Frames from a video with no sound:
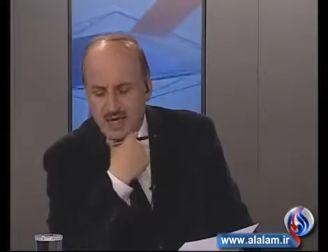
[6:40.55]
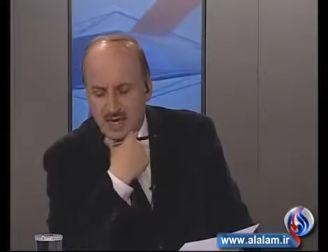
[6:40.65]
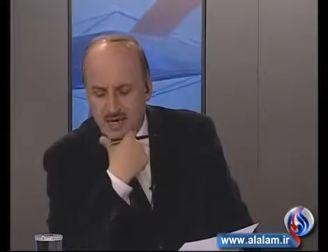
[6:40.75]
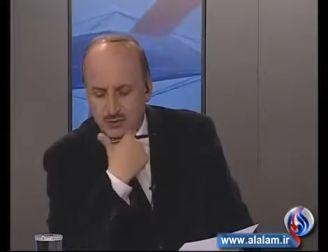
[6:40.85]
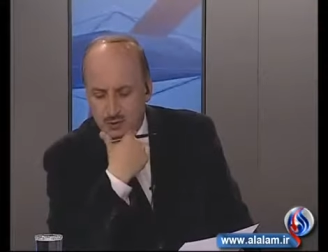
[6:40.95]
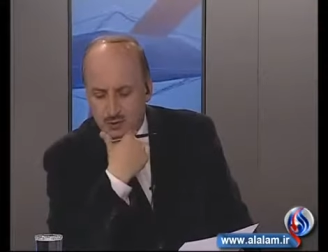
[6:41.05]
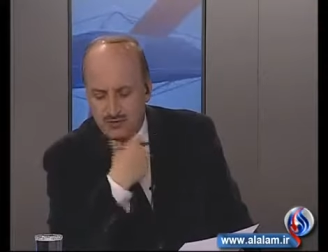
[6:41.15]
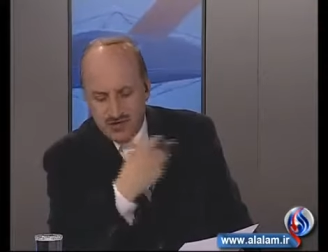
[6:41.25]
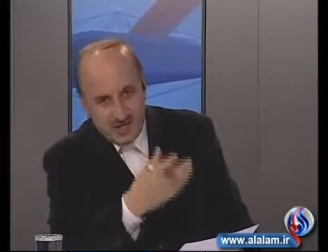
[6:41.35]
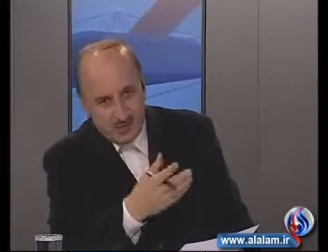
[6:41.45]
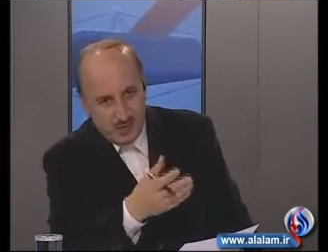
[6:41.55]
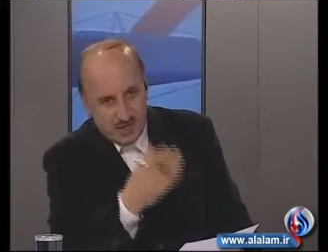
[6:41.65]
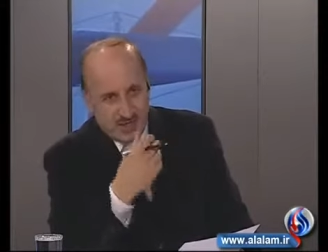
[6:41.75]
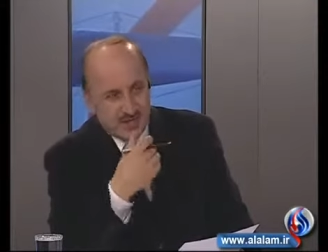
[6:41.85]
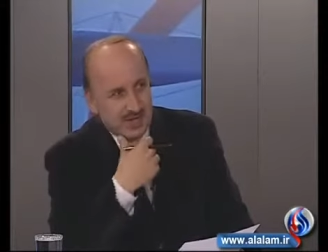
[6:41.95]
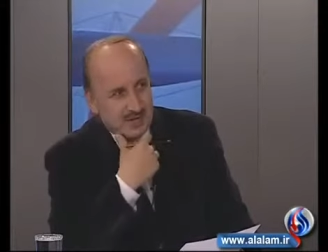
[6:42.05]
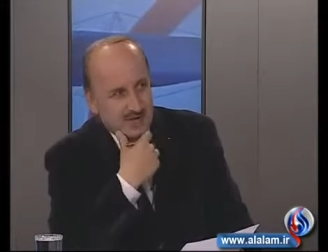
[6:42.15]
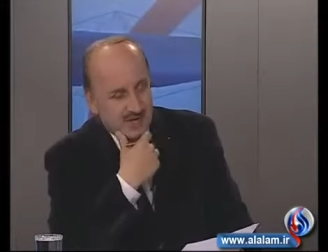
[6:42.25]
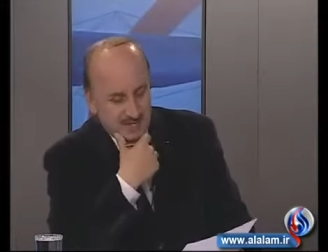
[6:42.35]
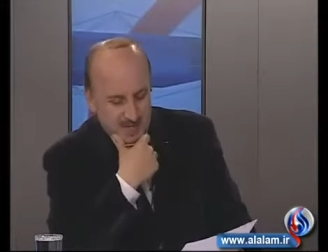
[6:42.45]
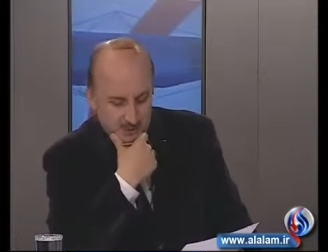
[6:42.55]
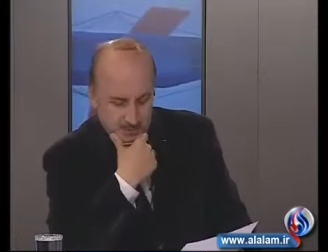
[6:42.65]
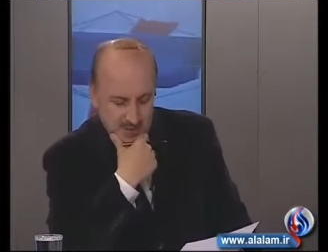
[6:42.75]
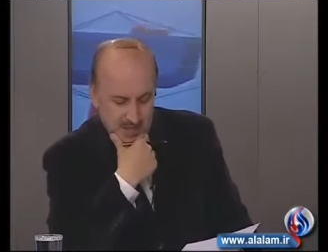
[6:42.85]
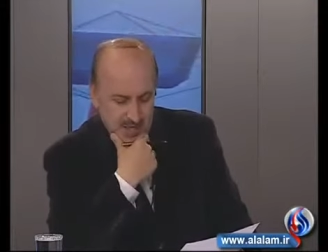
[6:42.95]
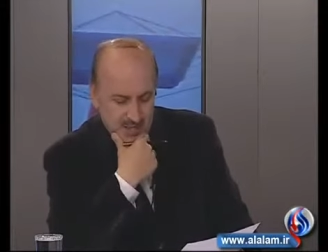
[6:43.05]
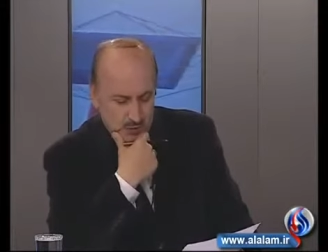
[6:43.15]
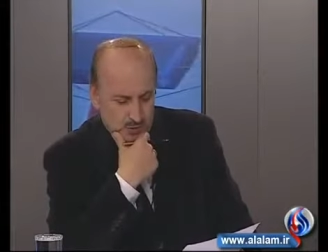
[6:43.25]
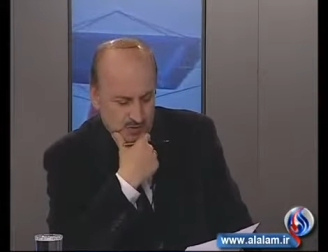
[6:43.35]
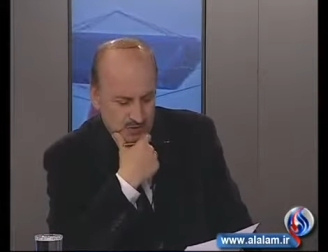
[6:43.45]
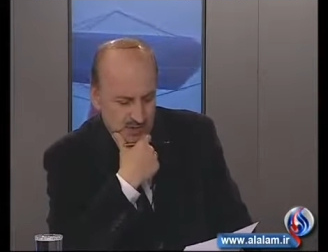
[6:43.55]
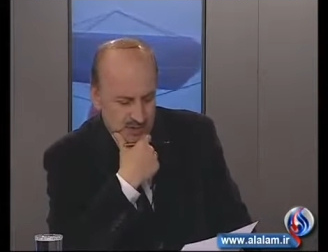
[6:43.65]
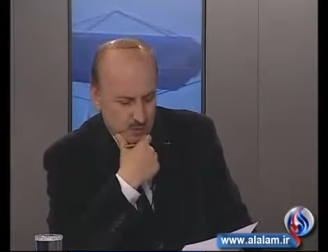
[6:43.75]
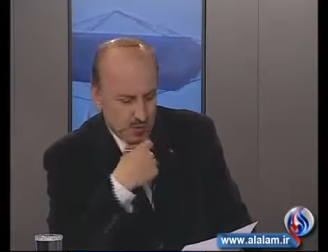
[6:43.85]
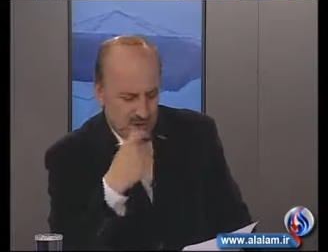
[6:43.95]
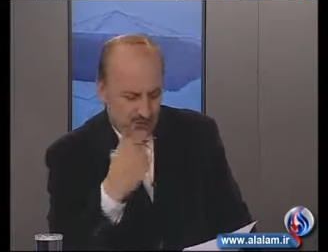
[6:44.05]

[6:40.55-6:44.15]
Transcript: على الدكتور فياض وأيضا تابعناها معه دكتور فياض منشأة